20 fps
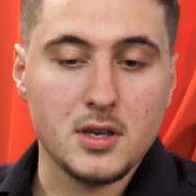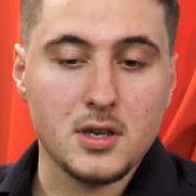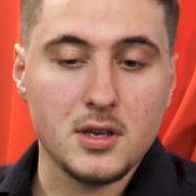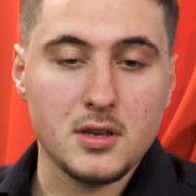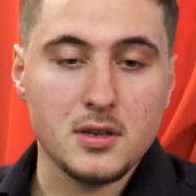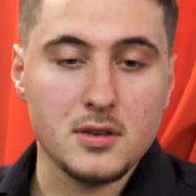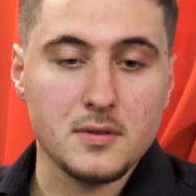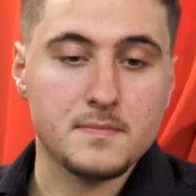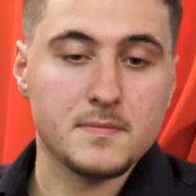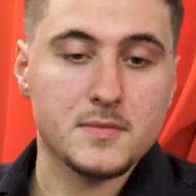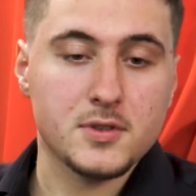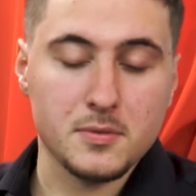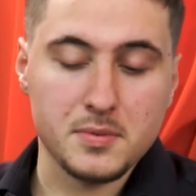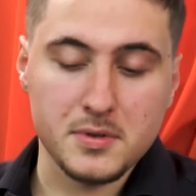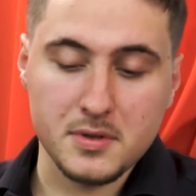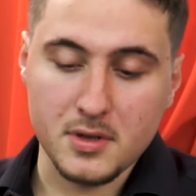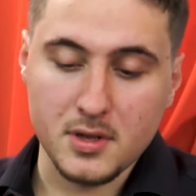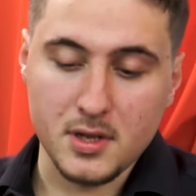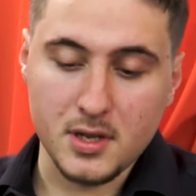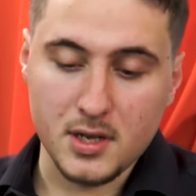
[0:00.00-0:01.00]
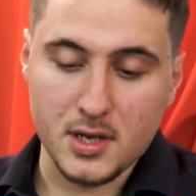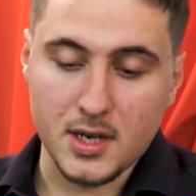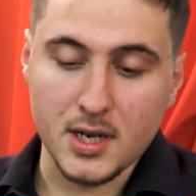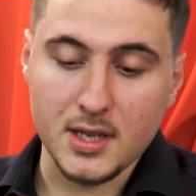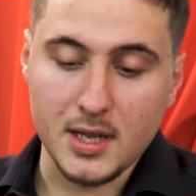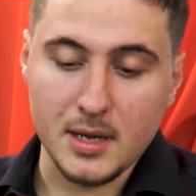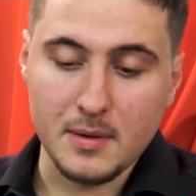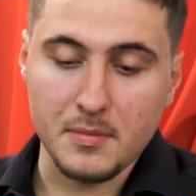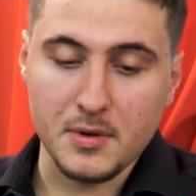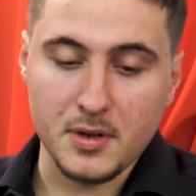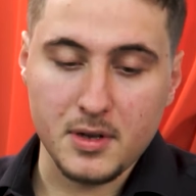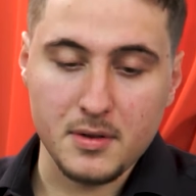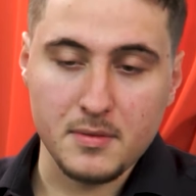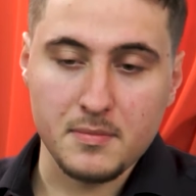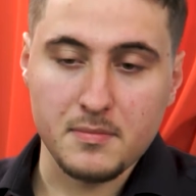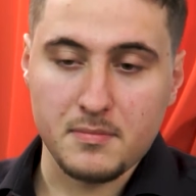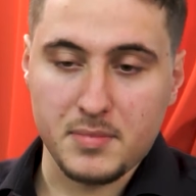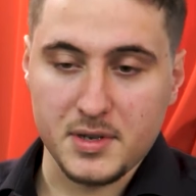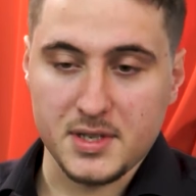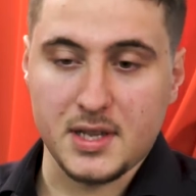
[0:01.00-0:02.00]
И, собственно, когда мы
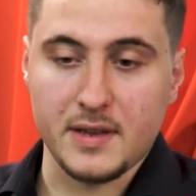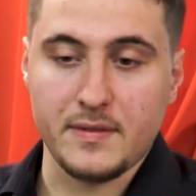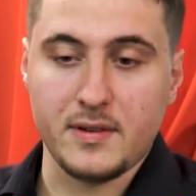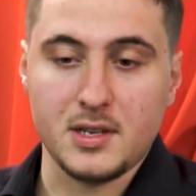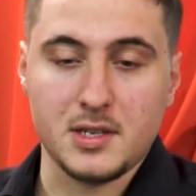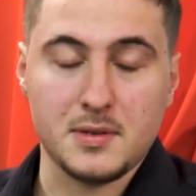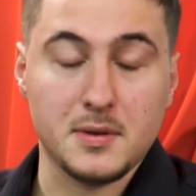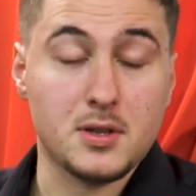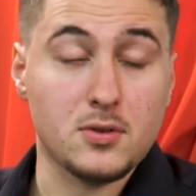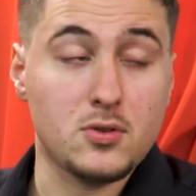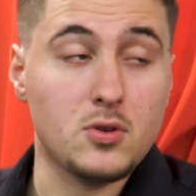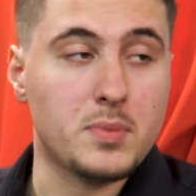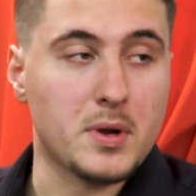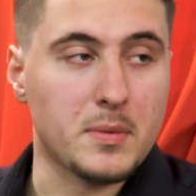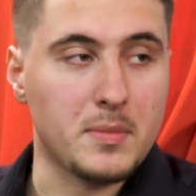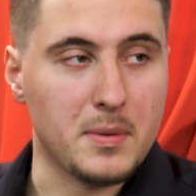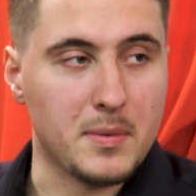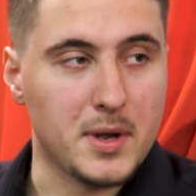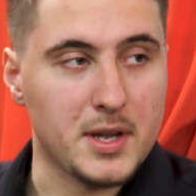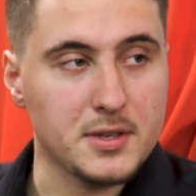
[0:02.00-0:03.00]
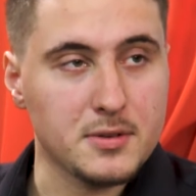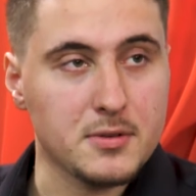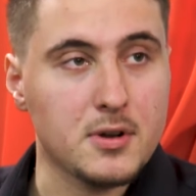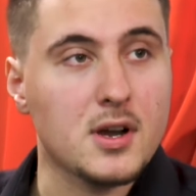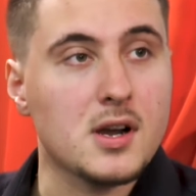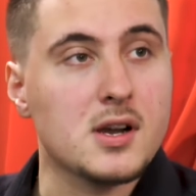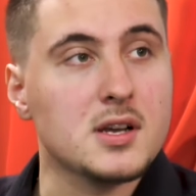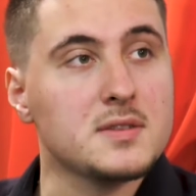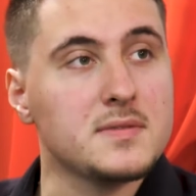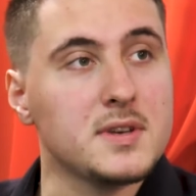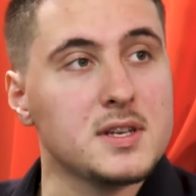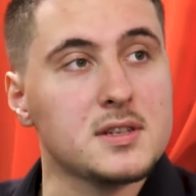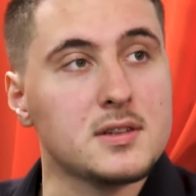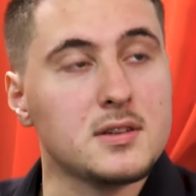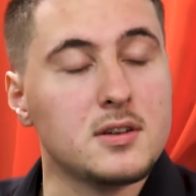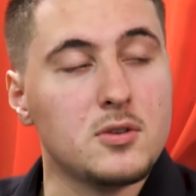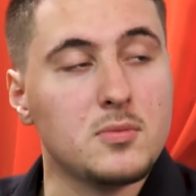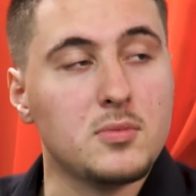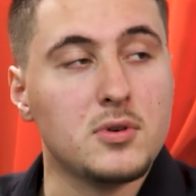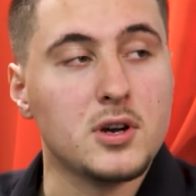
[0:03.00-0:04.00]
поставили себе такую проблематику, как так.
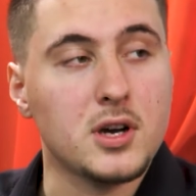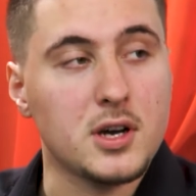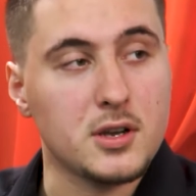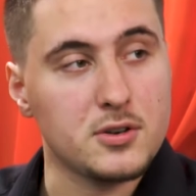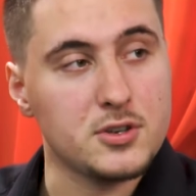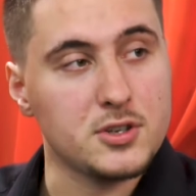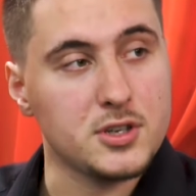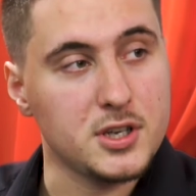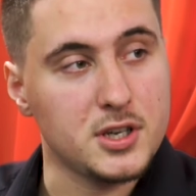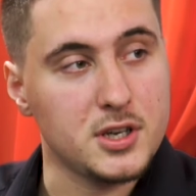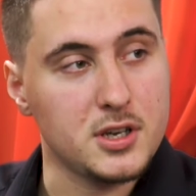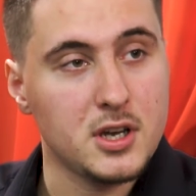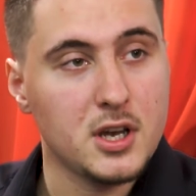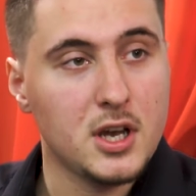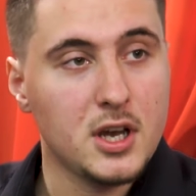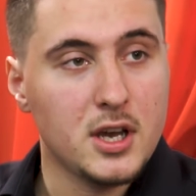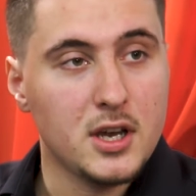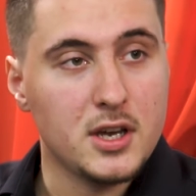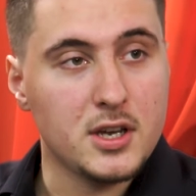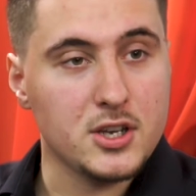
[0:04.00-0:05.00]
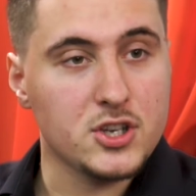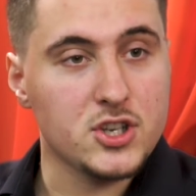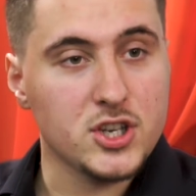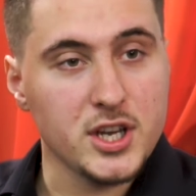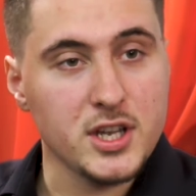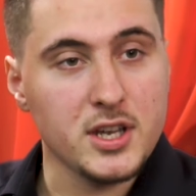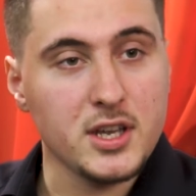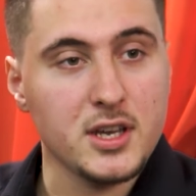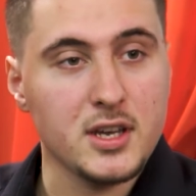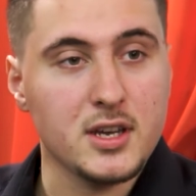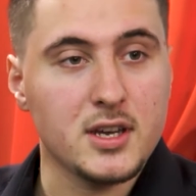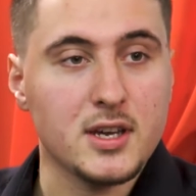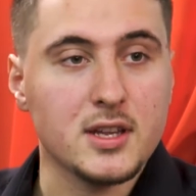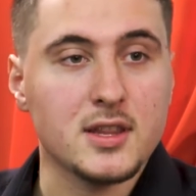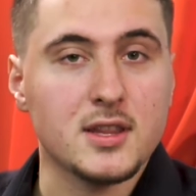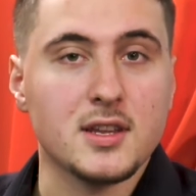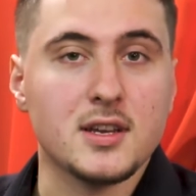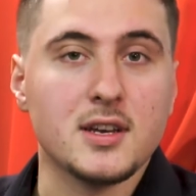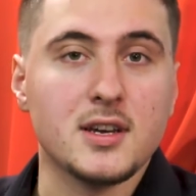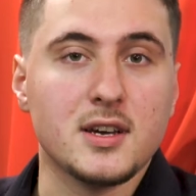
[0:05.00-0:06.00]
известно, любое хорошее решение –
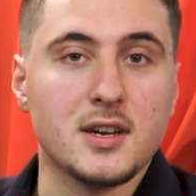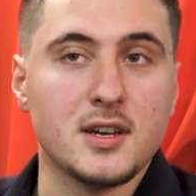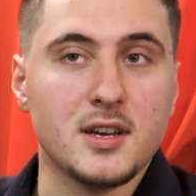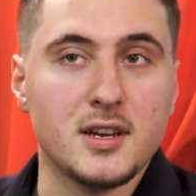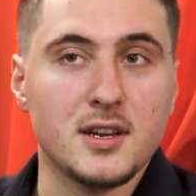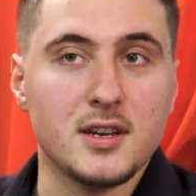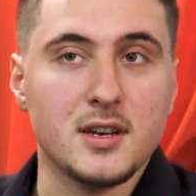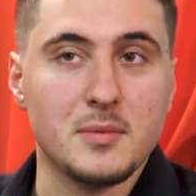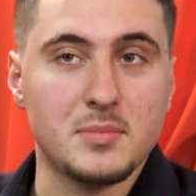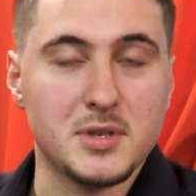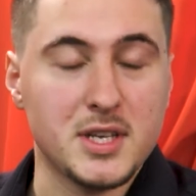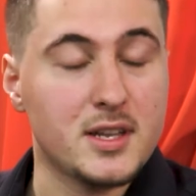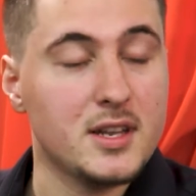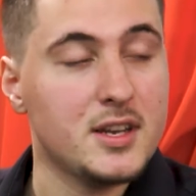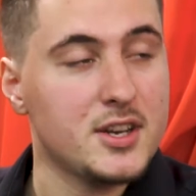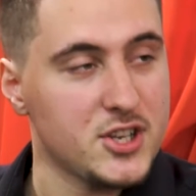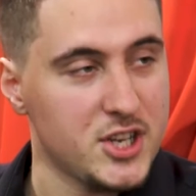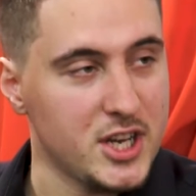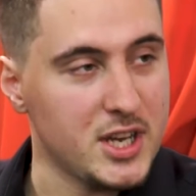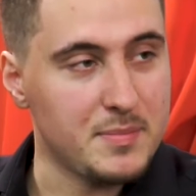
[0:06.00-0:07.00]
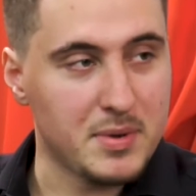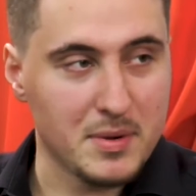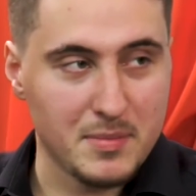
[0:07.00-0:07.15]
это обязательно решение